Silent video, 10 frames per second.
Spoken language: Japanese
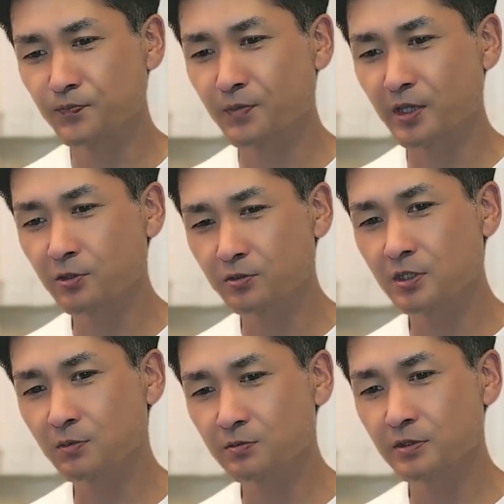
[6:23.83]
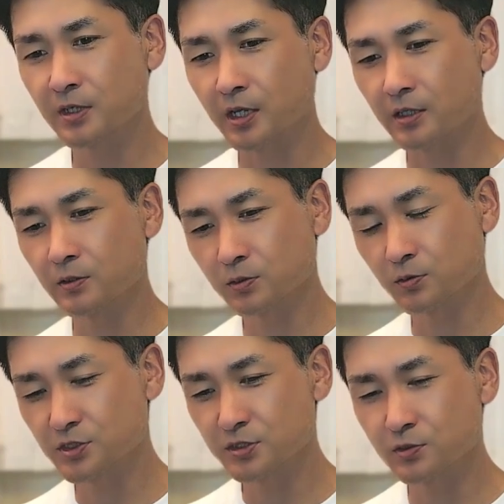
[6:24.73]
まあ、いろんな部分が
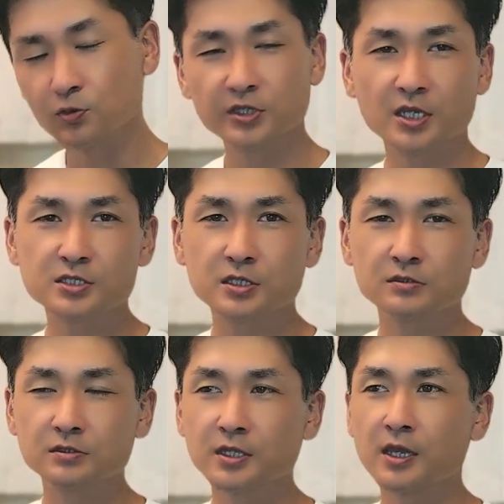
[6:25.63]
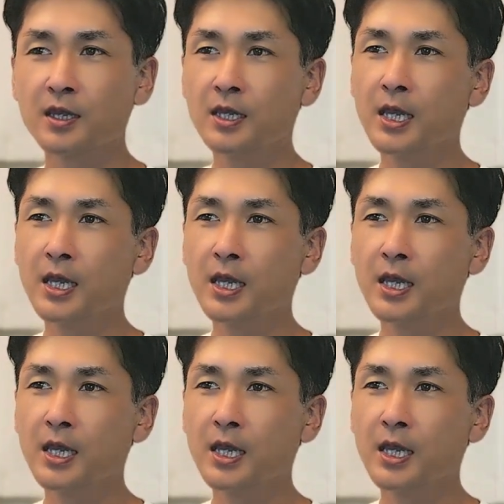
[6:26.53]
同時に動き出してるんで